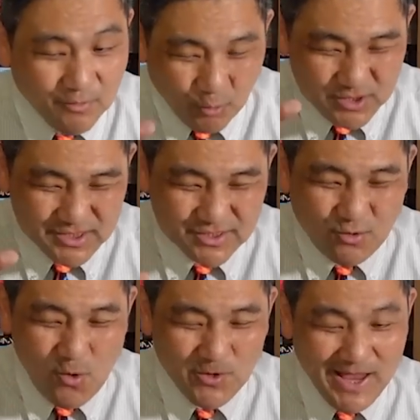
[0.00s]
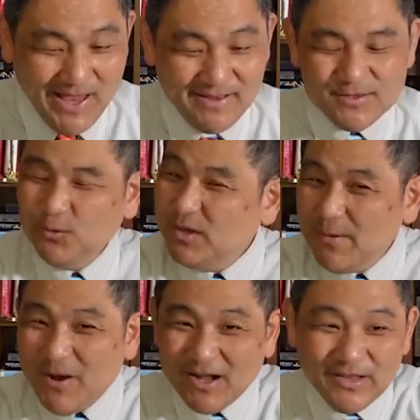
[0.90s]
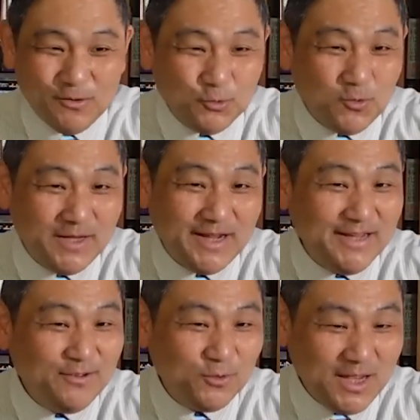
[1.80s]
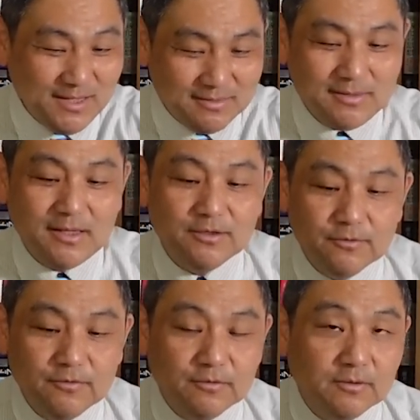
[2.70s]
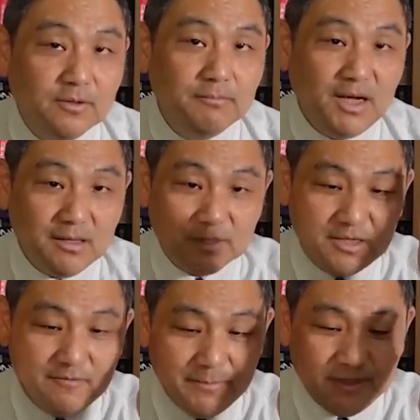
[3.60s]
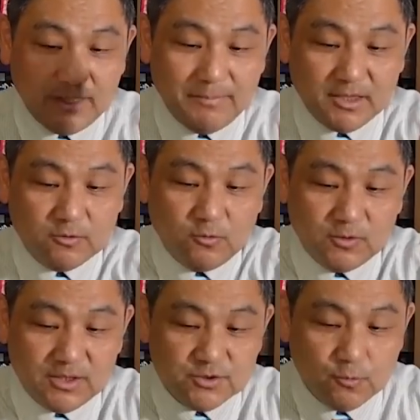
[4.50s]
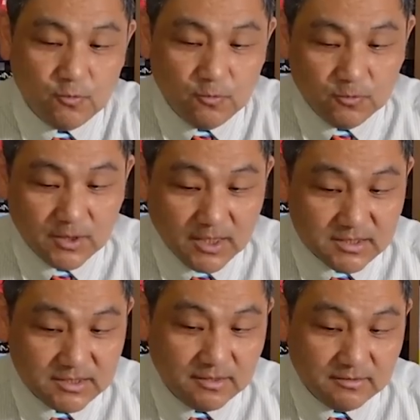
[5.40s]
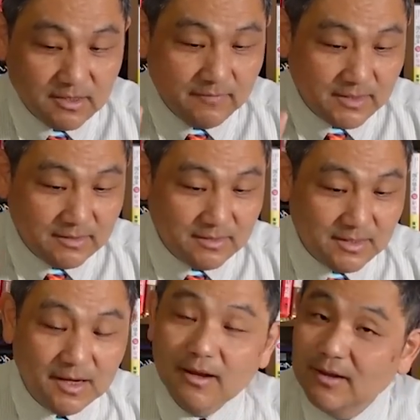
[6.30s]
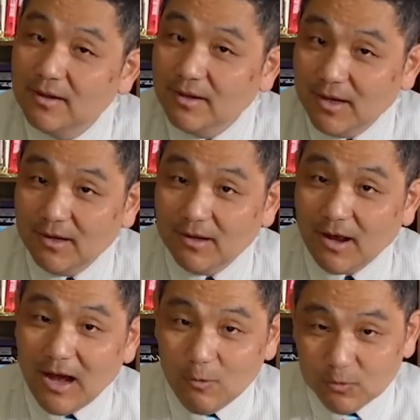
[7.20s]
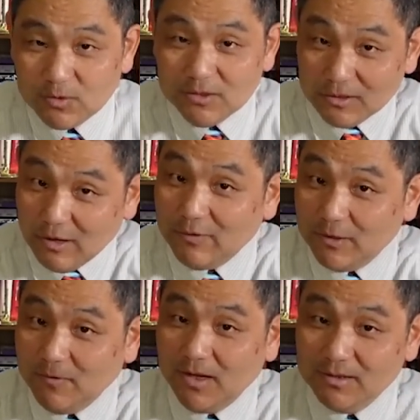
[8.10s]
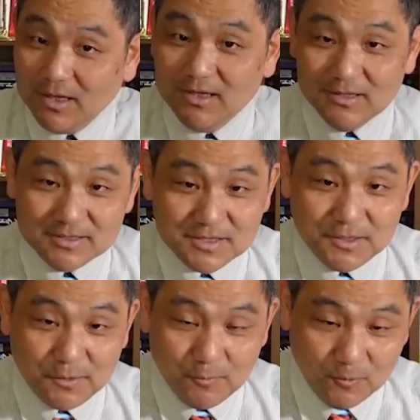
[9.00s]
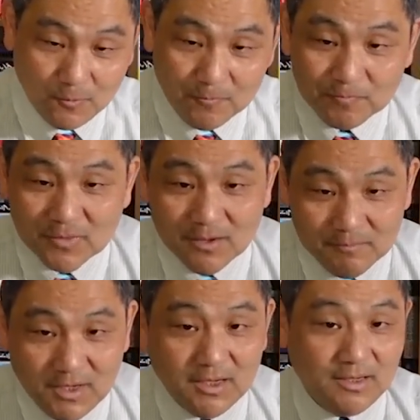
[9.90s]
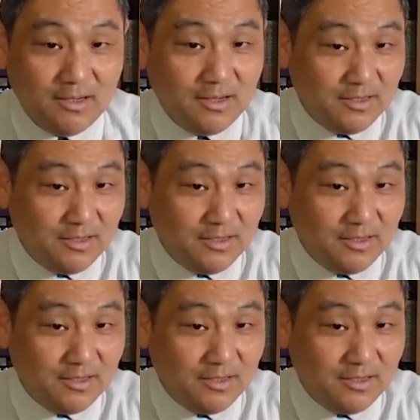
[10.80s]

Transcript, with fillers: 落ち着こうね、そんなバカなことはないよねっていう、極めて真っ当な情報を流している側なんで、煽ってる側ではないんですけれども、ま